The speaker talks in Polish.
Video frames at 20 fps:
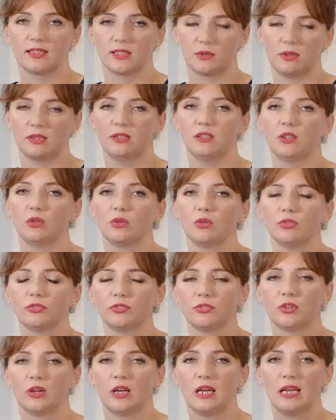
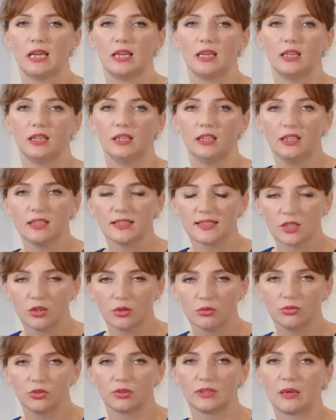składników. I
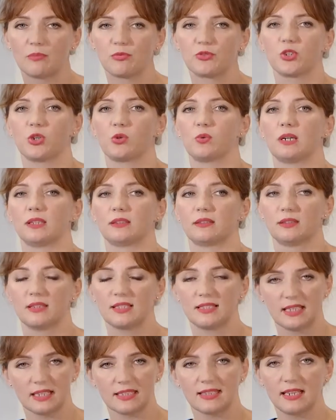są to na przykład
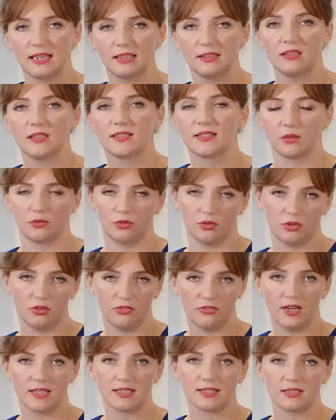zasady, są to
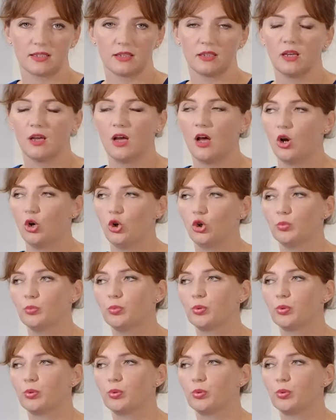kwasy lub